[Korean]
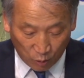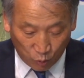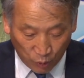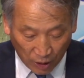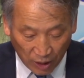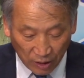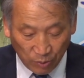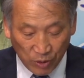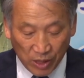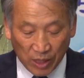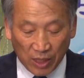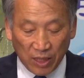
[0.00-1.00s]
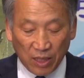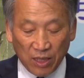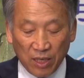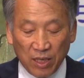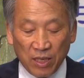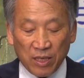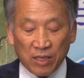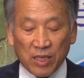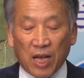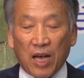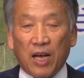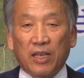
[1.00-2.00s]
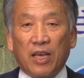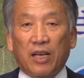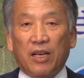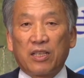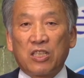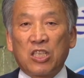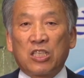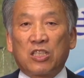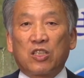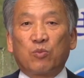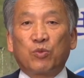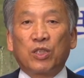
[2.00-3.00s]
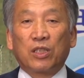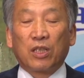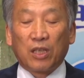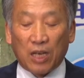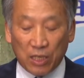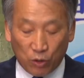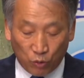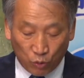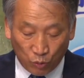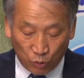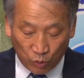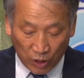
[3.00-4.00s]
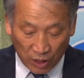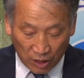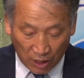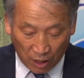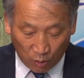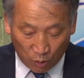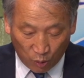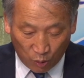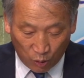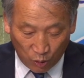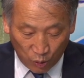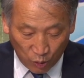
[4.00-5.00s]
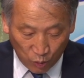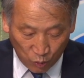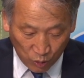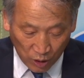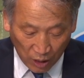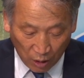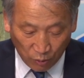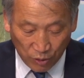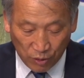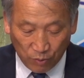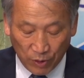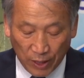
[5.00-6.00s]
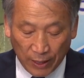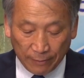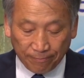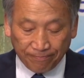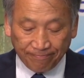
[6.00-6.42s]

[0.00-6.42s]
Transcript: 구애가 없이 상해가 직접 처결할 수 있다고 규정하고 있습니다.